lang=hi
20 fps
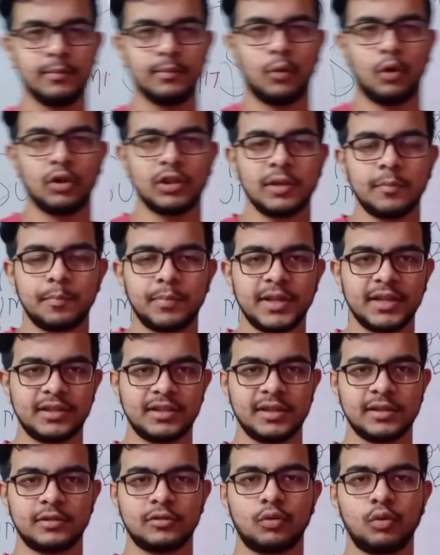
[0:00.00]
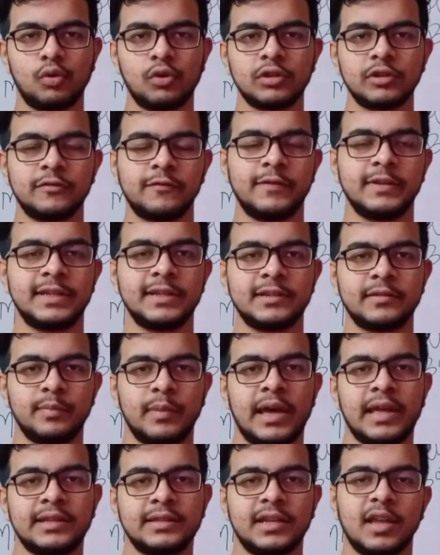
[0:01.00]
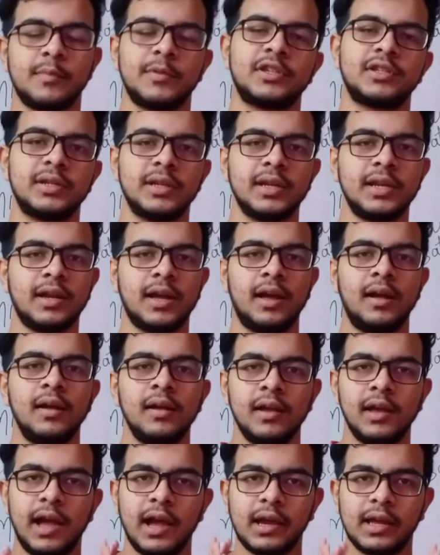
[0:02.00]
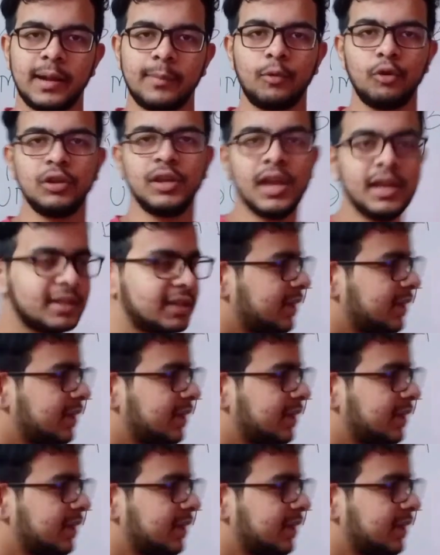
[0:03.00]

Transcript: बहुत ही प्रीशियस कोर्स फिजिक्स मैथ्स केमिस्ट्री का अगर आपको ये